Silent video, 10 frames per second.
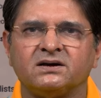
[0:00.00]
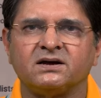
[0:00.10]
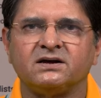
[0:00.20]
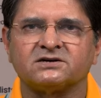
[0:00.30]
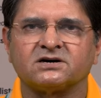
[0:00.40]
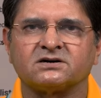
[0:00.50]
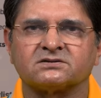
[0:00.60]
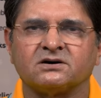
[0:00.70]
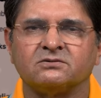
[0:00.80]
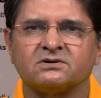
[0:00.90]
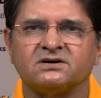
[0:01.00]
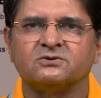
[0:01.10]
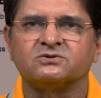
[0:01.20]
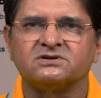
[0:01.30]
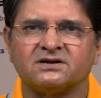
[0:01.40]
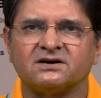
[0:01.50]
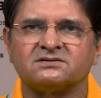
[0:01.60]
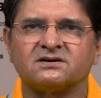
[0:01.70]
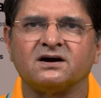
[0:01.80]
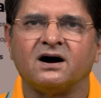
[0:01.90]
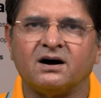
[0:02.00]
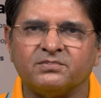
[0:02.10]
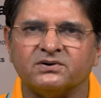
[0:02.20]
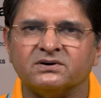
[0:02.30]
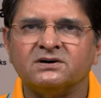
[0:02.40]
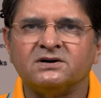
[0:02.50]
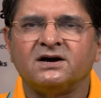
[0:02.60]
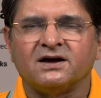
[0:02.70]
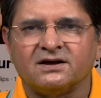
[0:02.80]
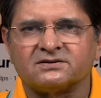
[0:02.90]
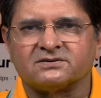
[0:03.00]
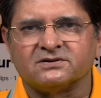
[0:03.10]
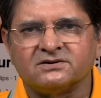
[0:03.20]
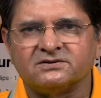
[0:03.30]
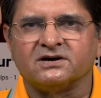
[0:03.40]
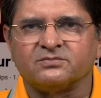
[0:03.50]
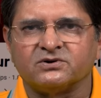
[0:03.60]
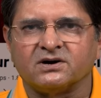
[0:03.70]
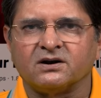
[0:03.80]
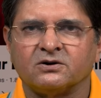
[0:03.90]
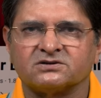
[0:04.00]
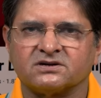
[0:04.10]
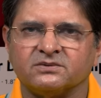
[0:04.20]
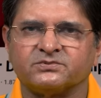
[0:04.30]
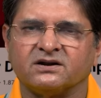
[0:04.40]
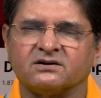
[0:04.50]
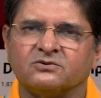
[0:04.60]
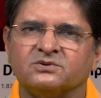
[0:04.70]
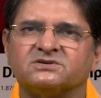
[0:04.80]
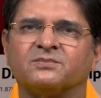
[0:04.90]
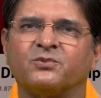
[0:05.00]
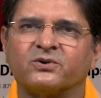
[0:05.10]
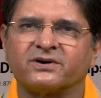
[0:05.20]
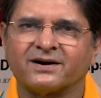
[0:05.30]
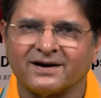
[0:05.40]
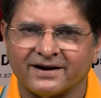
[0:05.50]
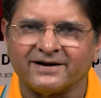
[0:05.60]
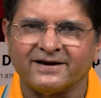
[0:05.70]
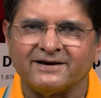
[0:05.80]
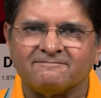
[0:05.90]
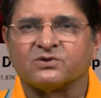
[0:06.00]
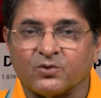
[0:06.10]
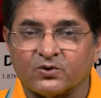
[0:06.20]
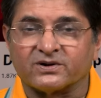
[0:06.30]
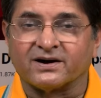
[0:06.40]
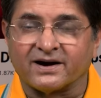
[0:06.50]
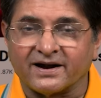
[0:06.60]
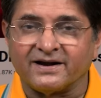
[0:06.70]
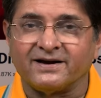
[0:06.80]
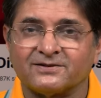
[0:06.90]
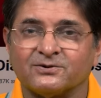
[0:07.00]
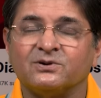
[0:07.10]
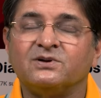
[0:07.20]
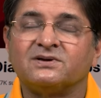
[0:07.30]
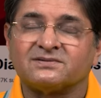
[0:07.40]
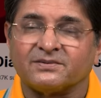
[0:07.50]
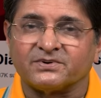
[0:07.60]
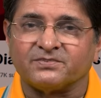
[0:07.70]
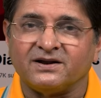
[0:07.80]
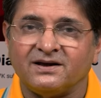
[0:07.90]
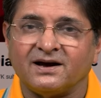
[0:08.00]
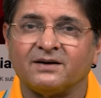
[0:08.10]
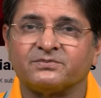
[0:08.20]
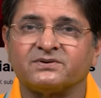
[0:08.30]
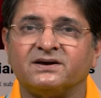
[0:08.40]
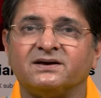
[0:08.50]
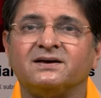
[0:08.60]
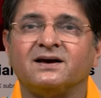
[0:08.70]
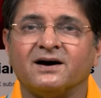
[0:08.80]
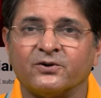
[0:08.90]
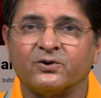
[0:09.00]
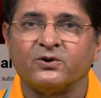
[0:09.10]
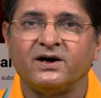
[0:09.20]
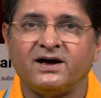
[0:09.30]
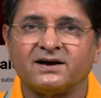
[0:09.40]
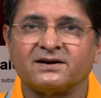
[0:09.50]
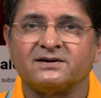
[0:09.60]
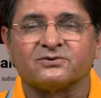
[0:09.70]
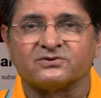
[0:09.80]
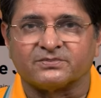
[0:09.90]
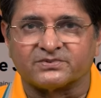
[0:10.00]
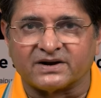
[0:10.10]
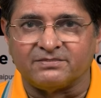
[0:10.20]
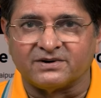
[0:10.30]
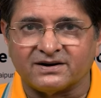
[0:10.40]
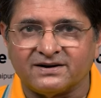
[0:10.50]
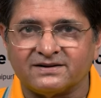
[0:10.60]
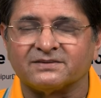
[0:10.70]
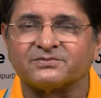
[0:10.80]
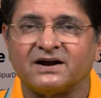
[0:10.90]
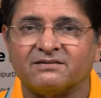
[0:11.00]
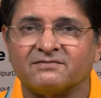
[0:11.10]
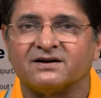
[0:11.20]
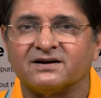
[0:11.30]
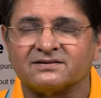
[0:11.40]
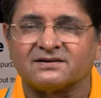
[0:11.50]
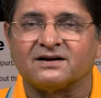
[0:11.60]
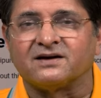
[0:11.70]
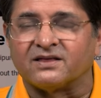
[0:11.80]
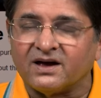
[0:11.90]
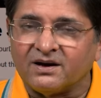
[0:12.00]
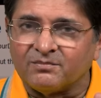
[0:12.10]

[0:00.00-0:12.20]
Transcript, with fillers: यही आशा करता हूँ कि उसी तरह से आप इस जयपुर डायलॉग्स क्लिप्स चैनल को भी सपोर्ट करेंगे सपोर्ट करेंगे तो सबसे पहले आपसे अनुरोध है कि इसको सब्सक्राइब कर लें सब्सक्राइब करने के साथ साथ